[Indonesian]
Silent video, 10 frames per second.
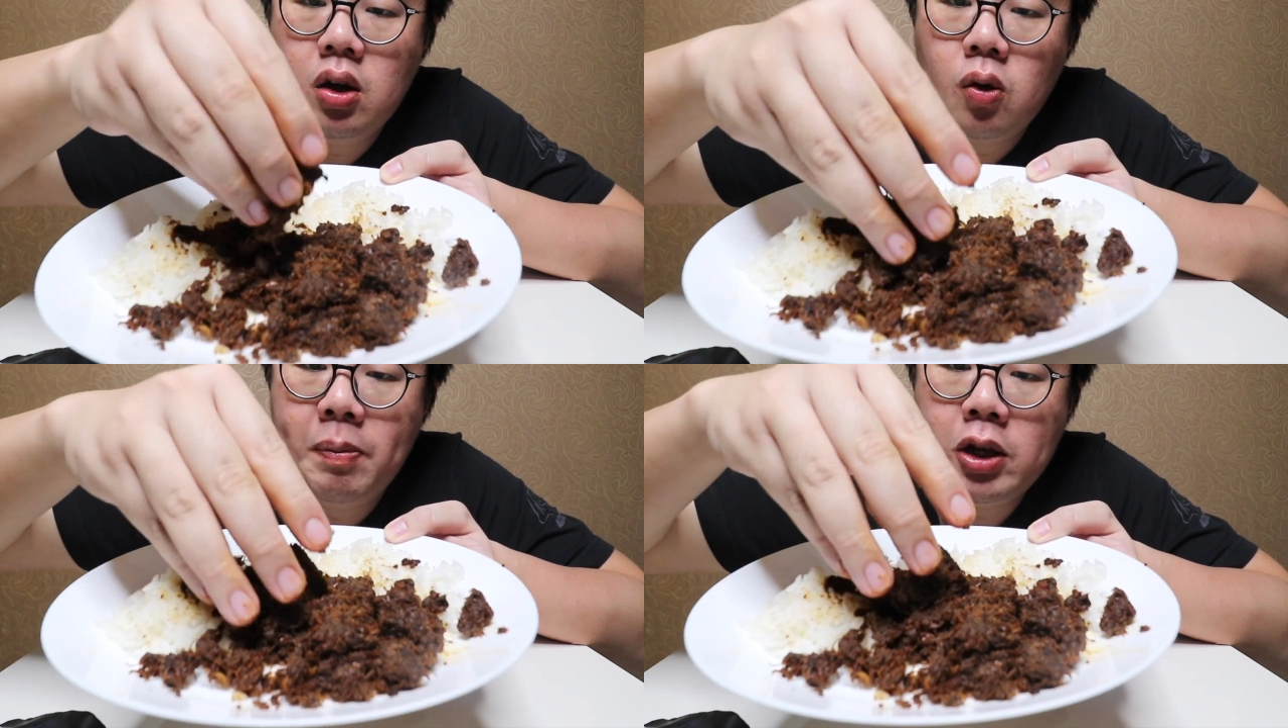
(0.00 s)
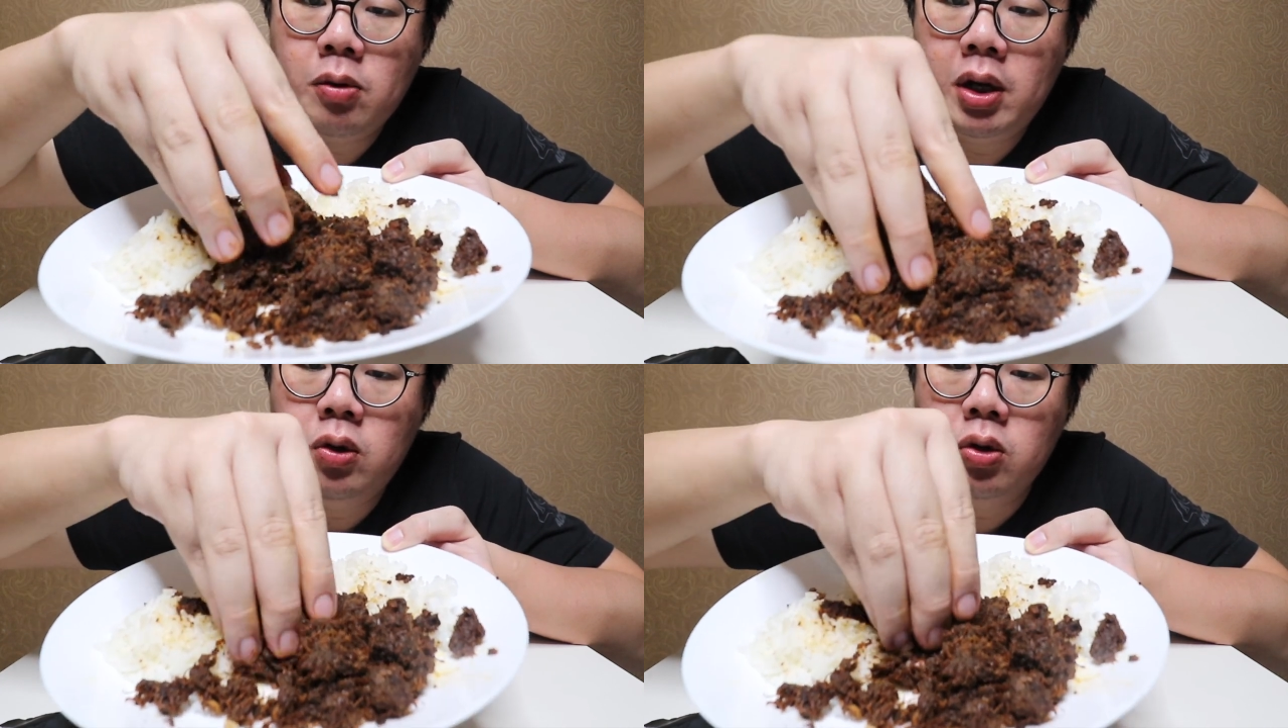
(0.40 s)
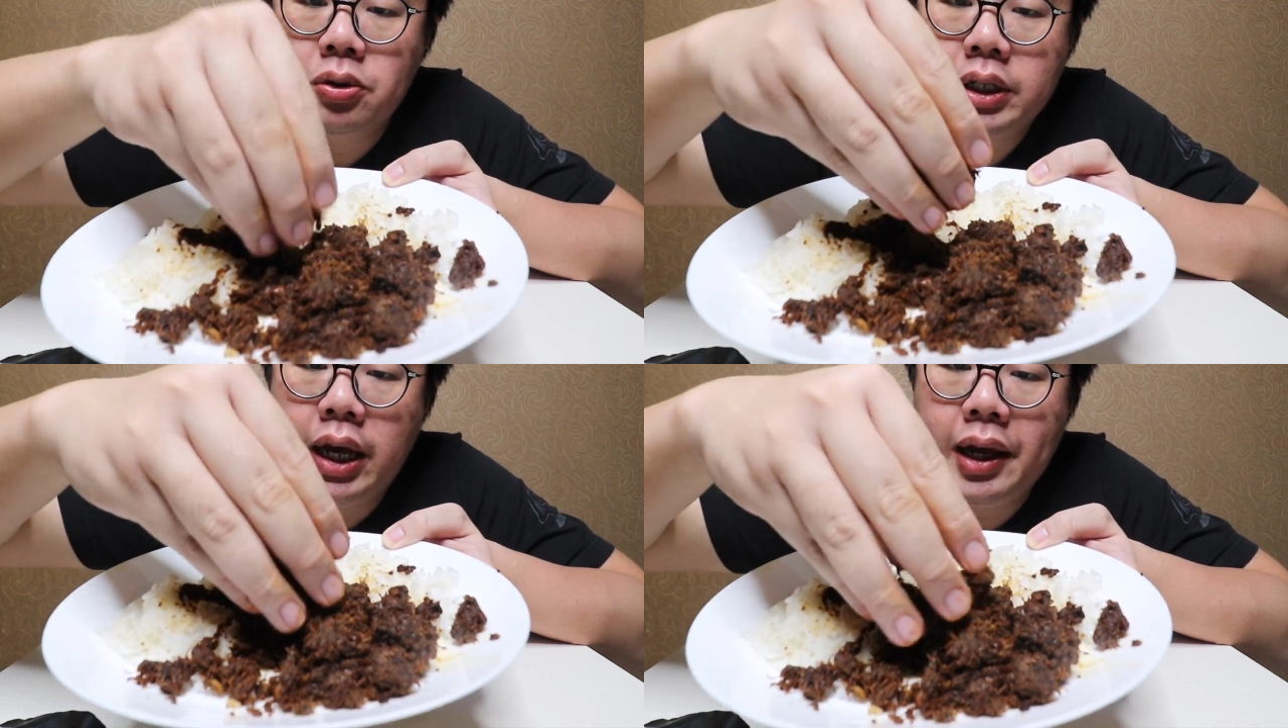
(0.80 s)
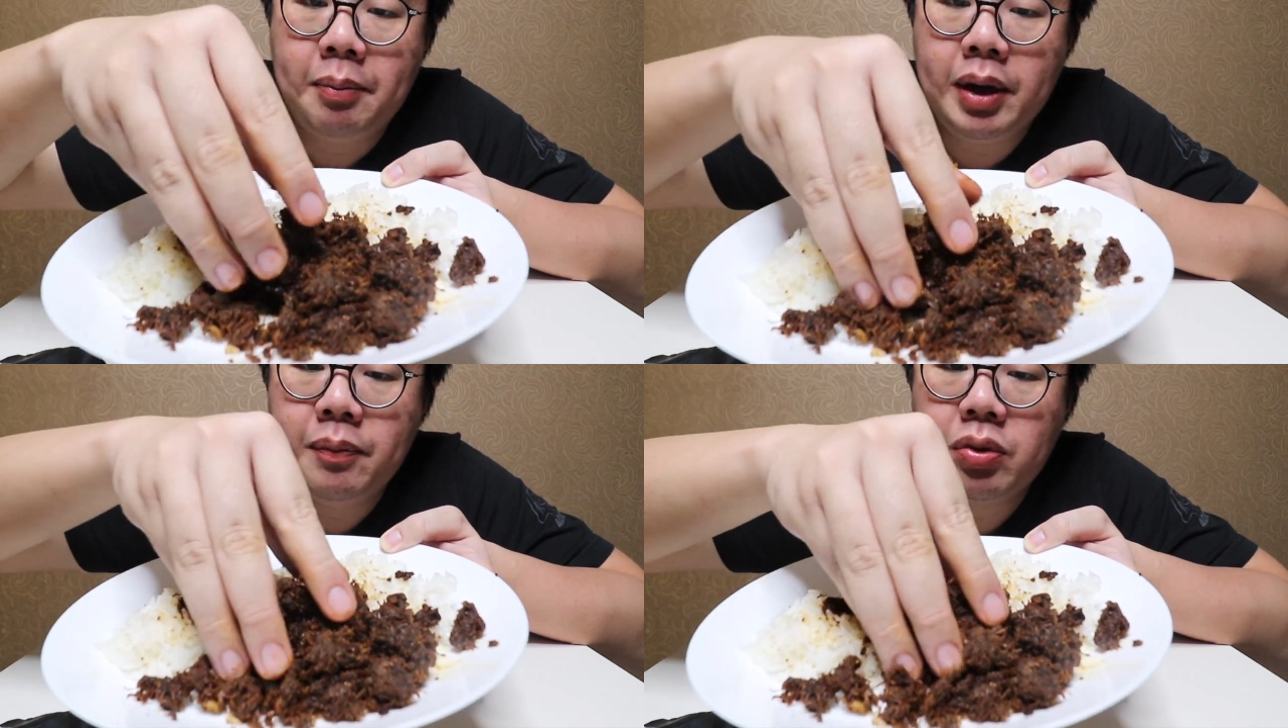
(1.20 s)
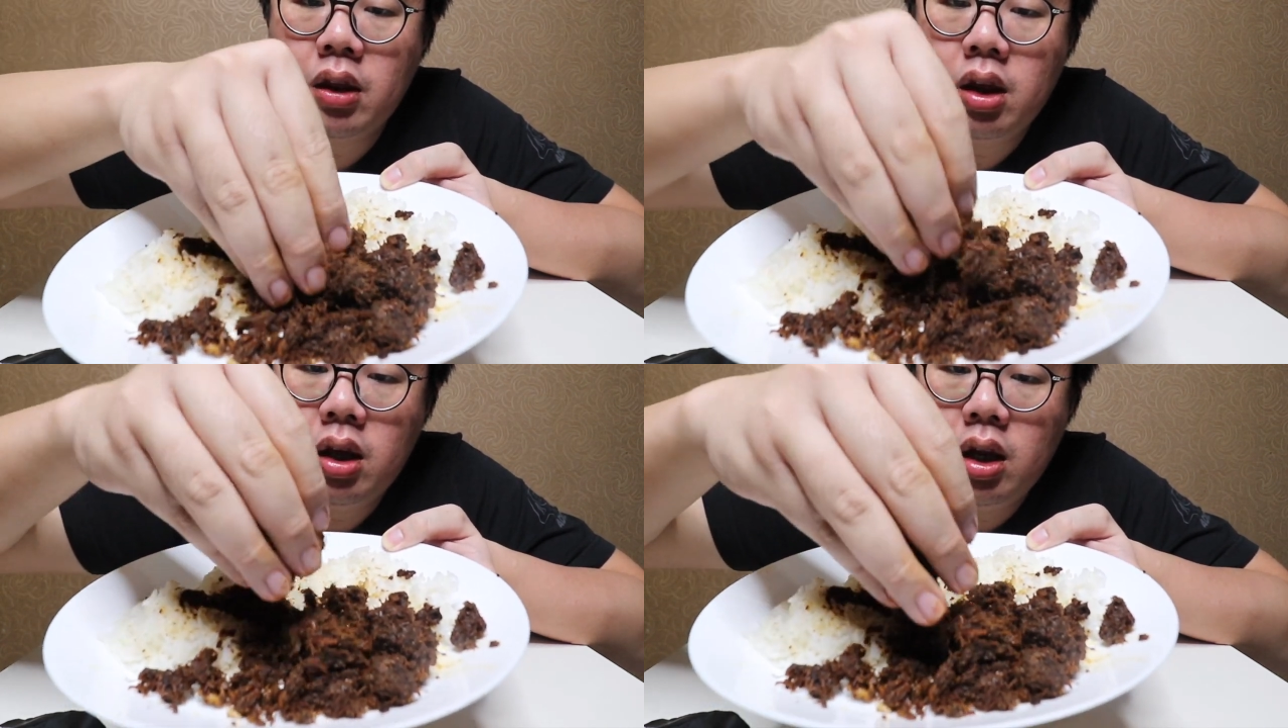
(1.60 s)
Gue pengen coba dulu nih ayamnya.
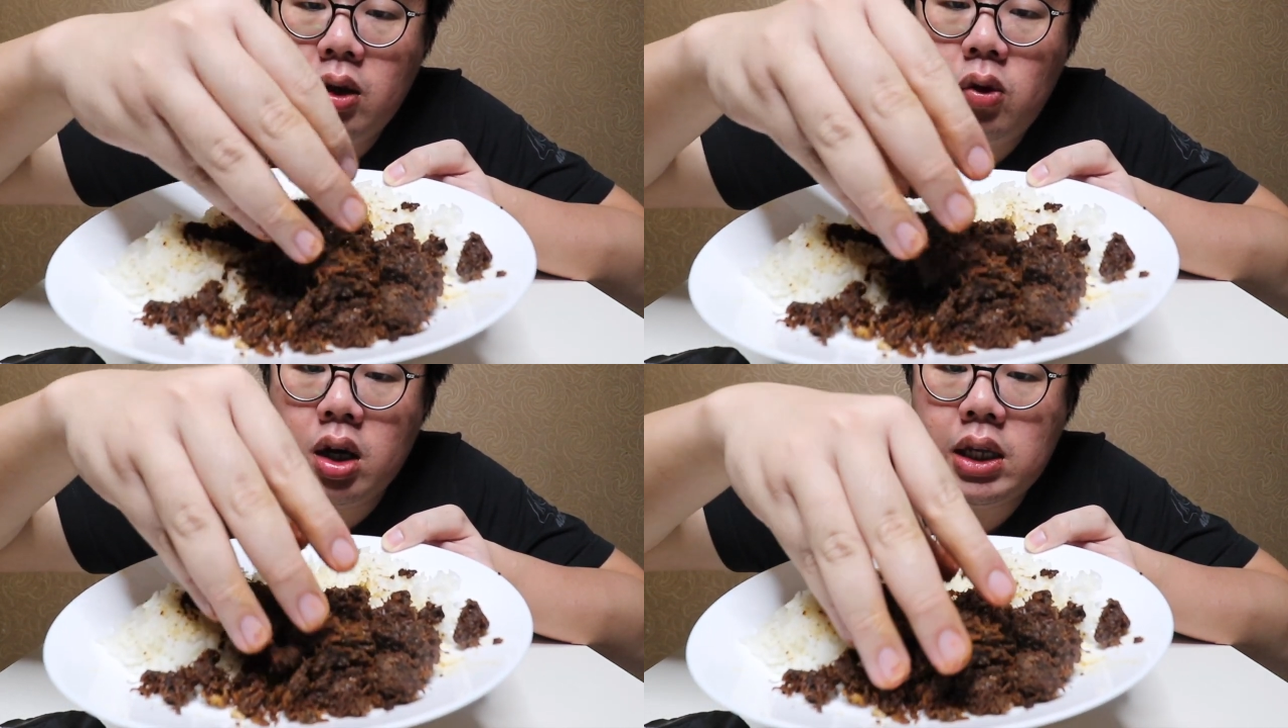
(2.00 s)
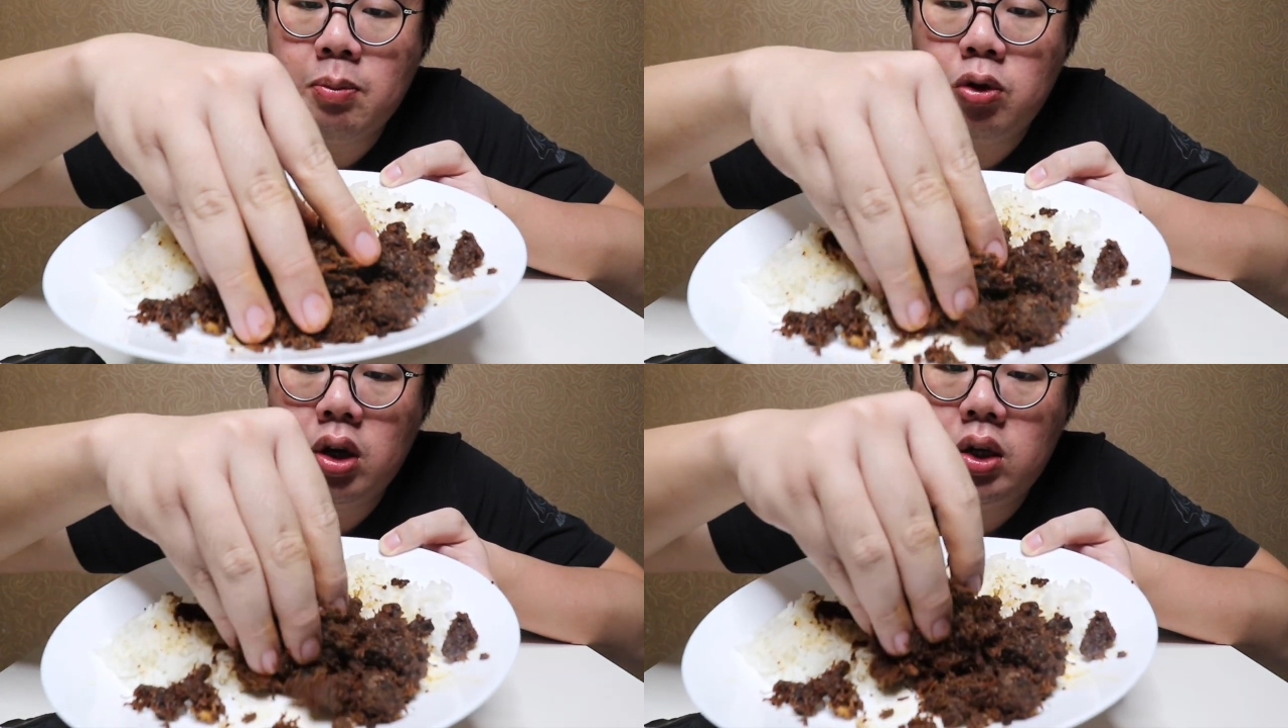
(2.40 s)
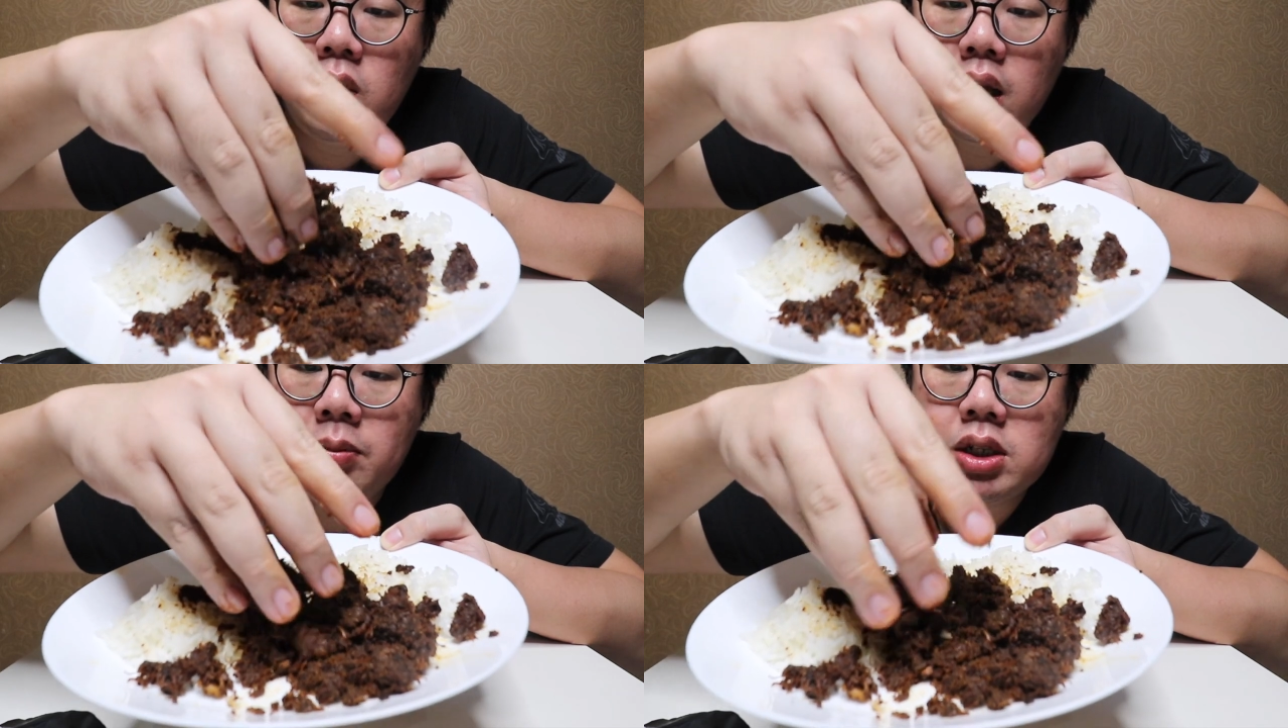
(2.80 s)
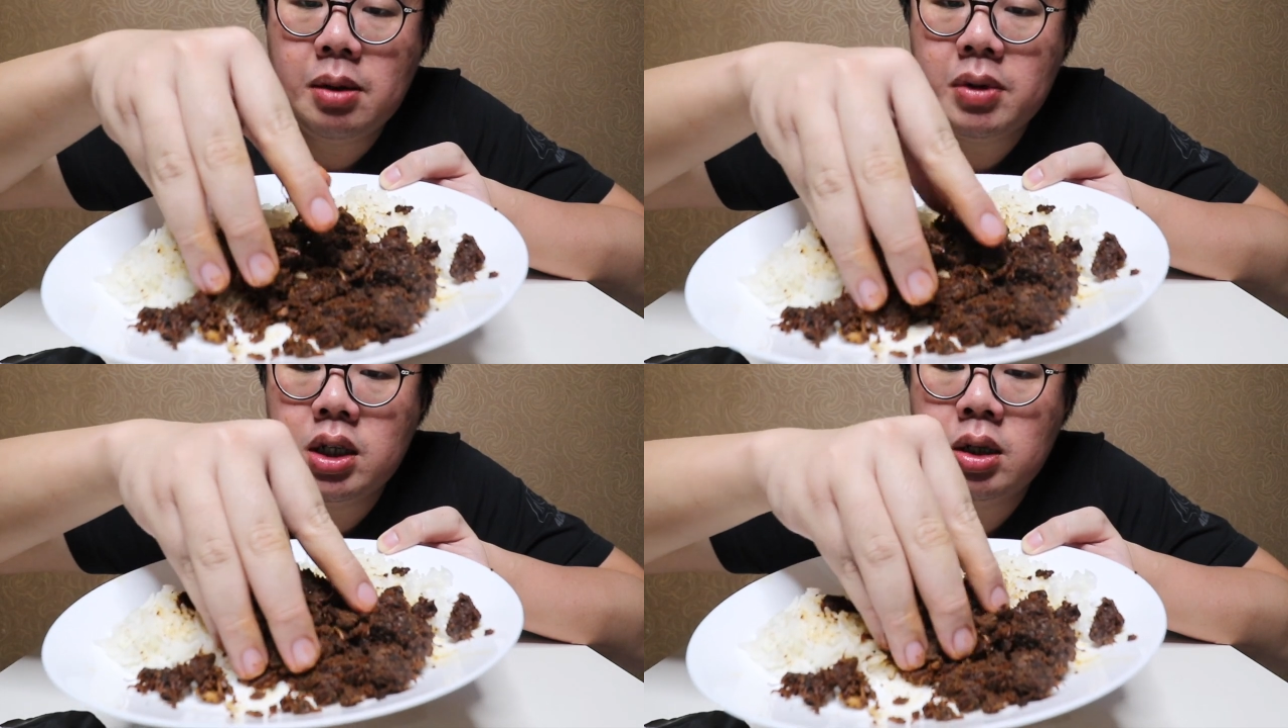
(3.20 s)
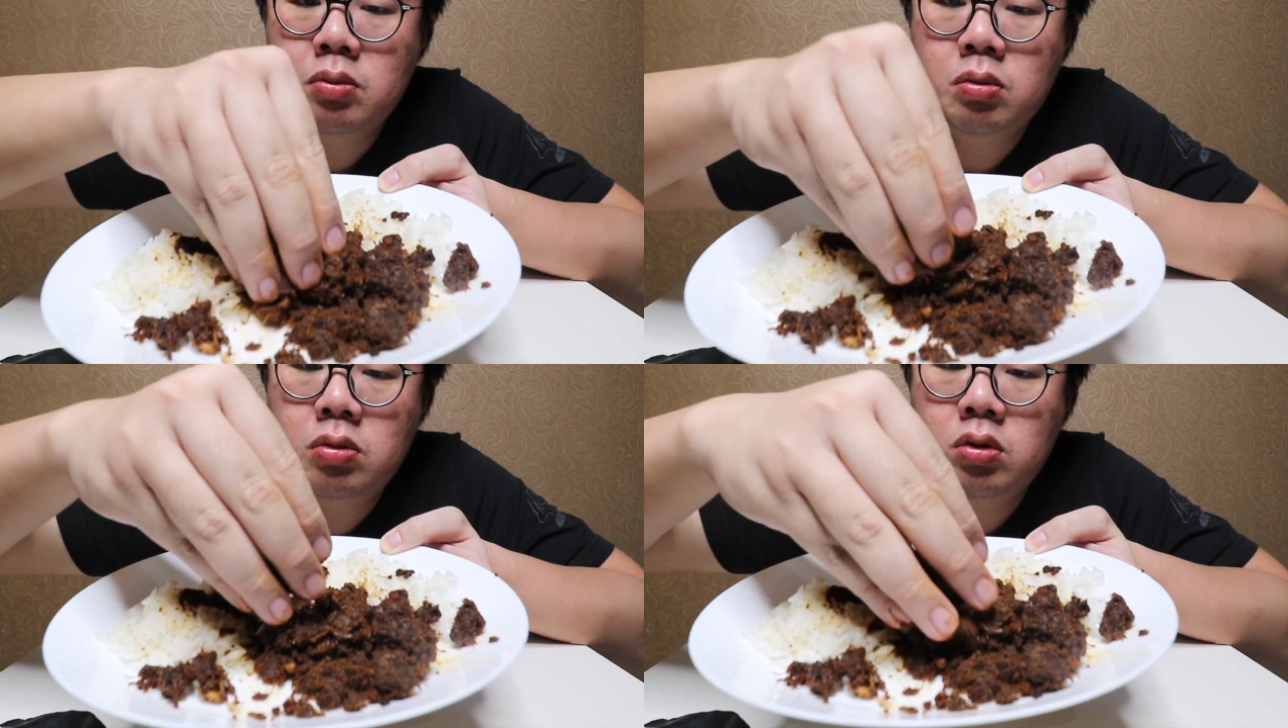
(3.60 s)
Ini udah kecampur gitu ayamnya sama
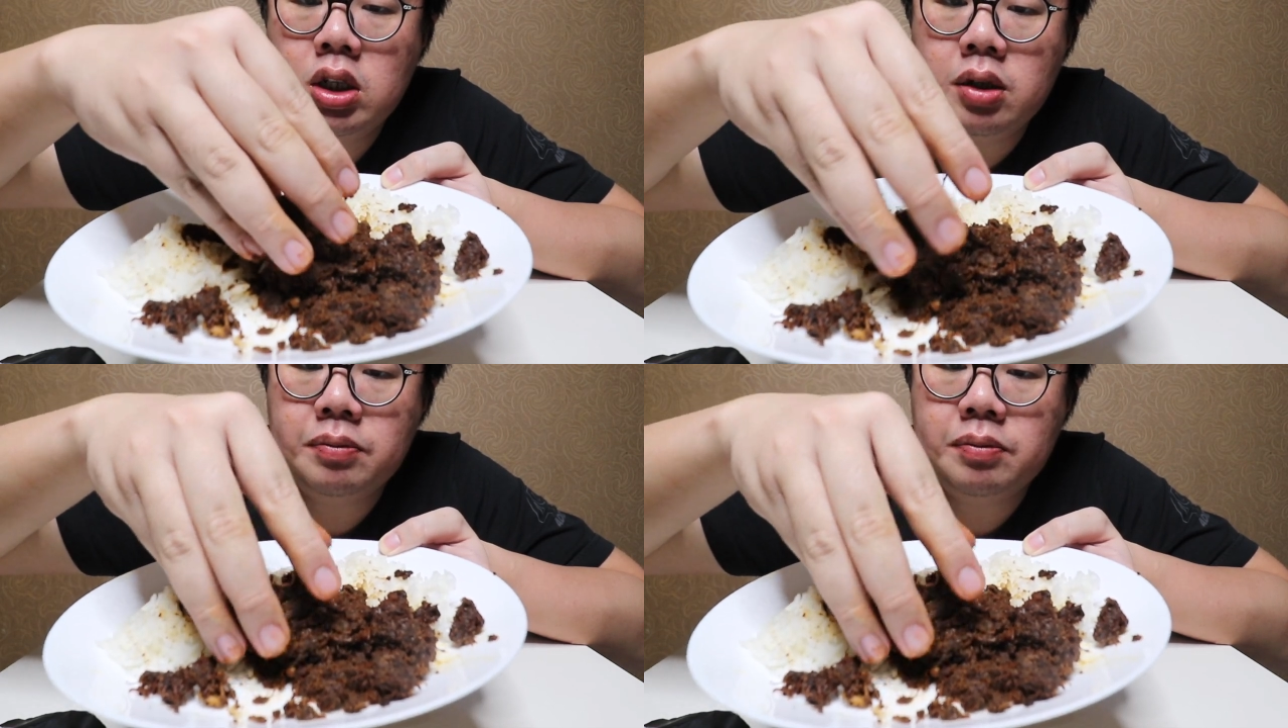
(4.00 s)
bumbunya.